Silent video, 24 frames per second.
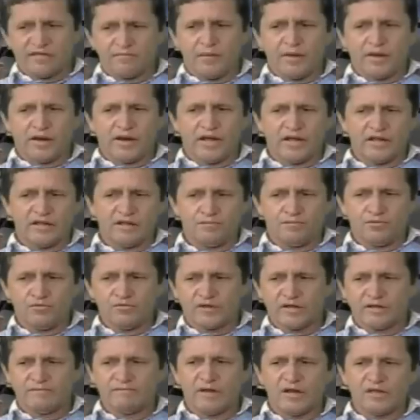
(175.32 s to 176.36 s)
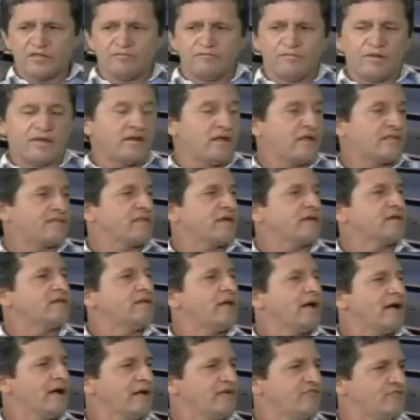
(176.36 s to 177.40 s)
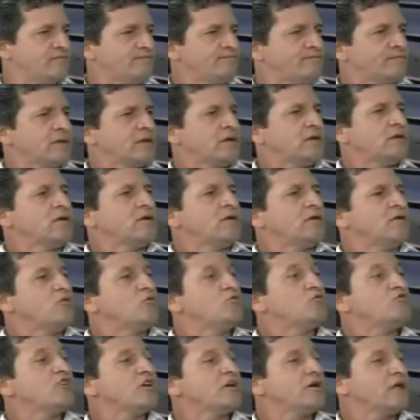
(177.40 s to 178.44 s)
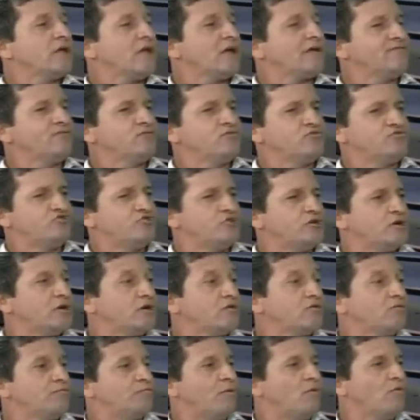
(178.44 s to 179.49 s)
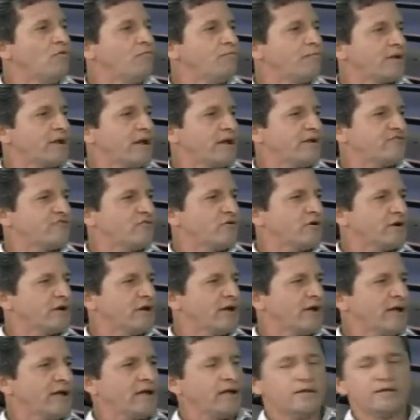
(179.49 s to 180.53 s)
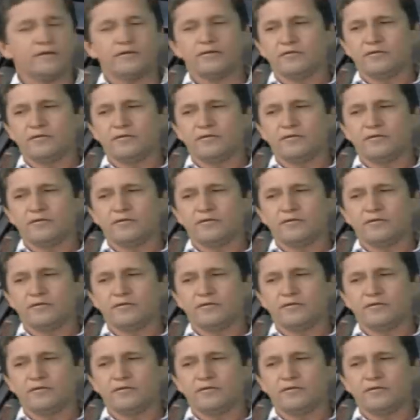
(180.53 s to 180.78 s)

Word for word: peladas, porque mais ou menos nessa idade, eu já ganhava um dinheiro bom para jogar